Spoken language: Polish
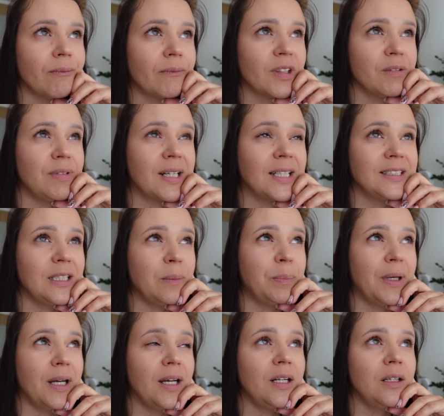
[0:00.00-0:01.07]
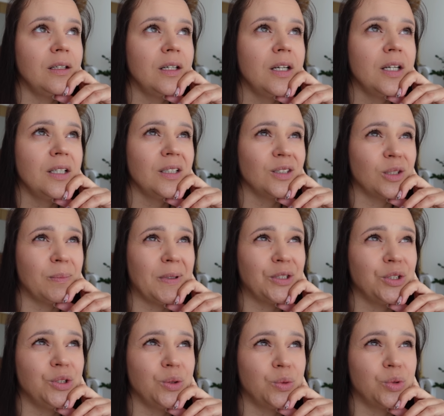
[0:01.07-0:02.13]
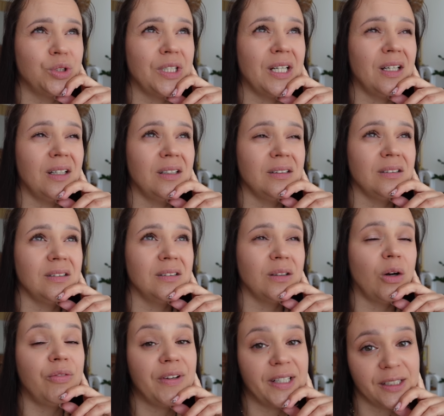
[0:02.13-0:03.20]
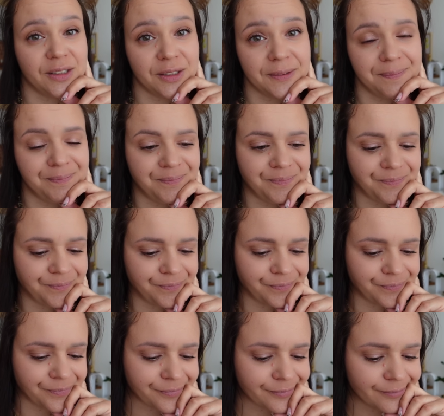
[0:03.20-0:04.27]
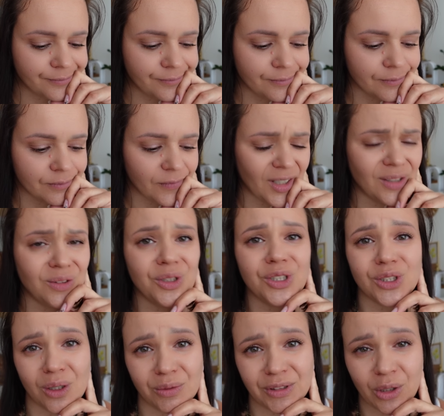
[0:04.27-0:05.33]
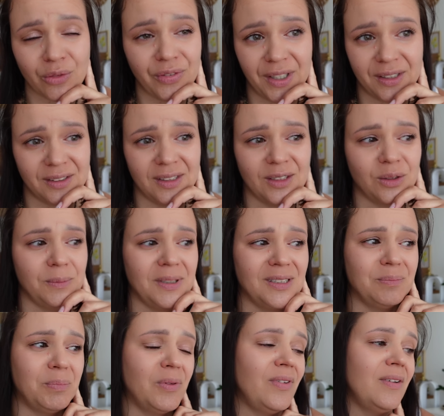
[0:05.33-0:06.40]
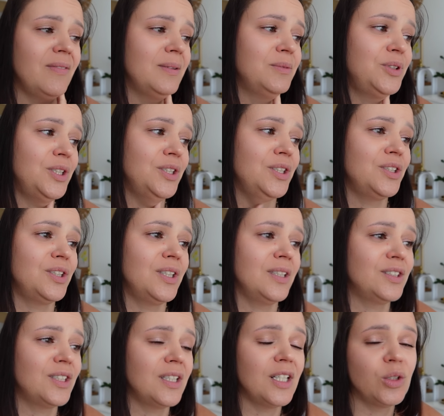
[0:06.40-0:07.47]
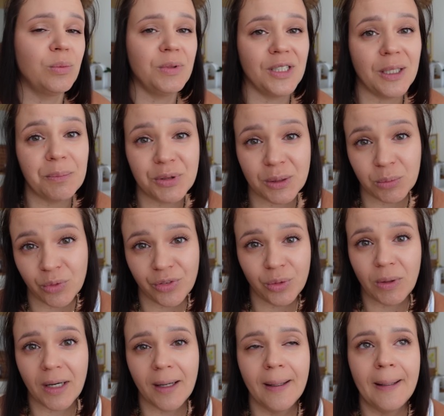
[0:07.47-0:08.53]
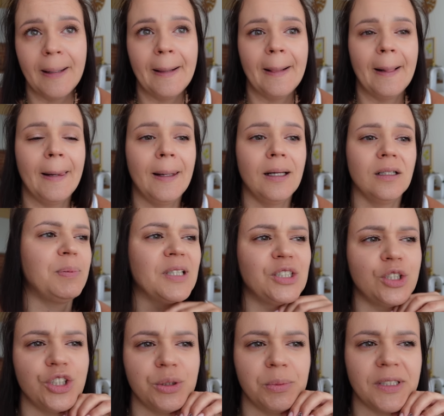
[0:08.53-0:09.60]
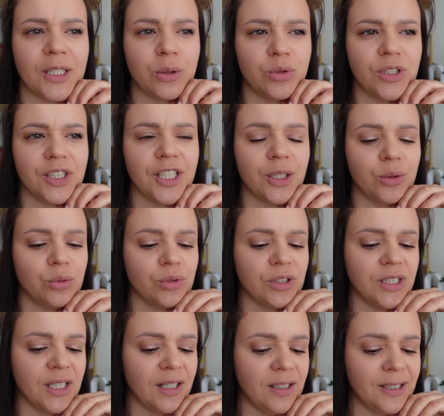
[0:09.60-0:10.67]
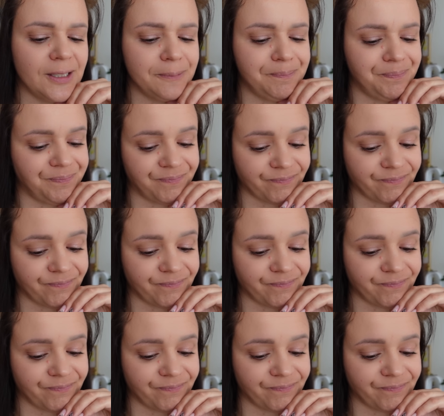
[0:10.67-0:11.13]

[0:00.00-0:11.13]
Wakacje.pl zobaczyć różne yy, oferty. No i są te oferty, natomiast powiem Wam szczerze, że żadna do mnie nie przemówiła. Patrzyliśmy na różne kierunki, ale